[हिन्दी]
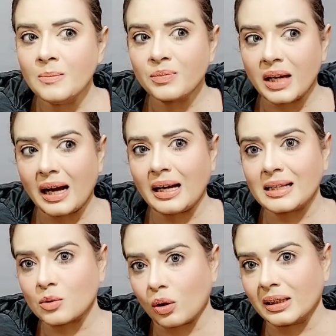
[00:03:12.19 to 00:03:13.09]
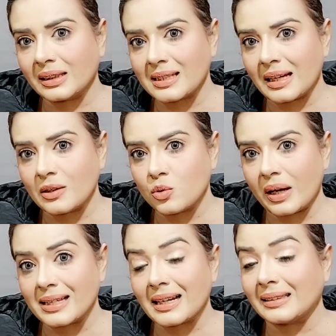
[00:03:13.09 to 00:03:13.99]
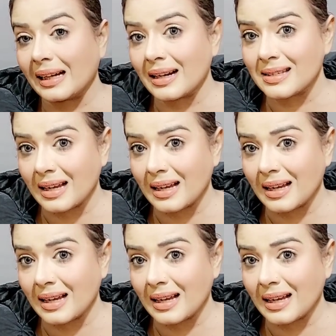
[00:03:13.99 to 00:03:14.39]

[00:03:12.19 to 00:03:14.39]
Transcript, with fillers: क्या इस औरत के साथ जो है इसका अठारह